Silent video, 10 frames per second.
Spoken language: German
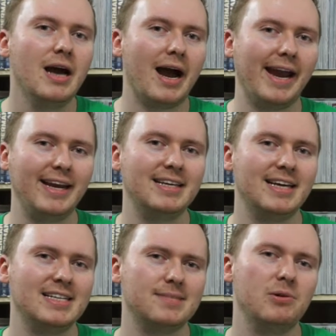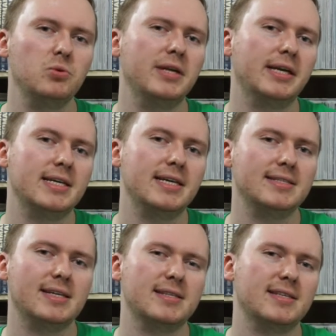eigentlich erstmal nur der
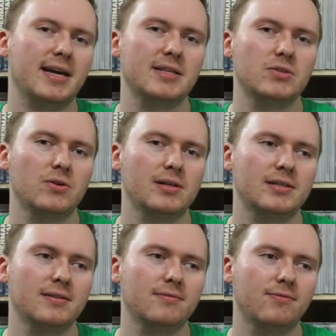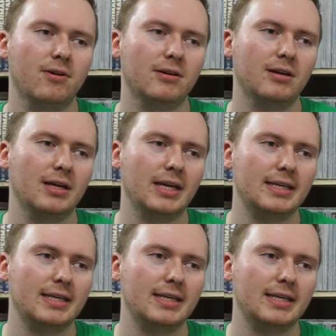Gegensatz sein sollte von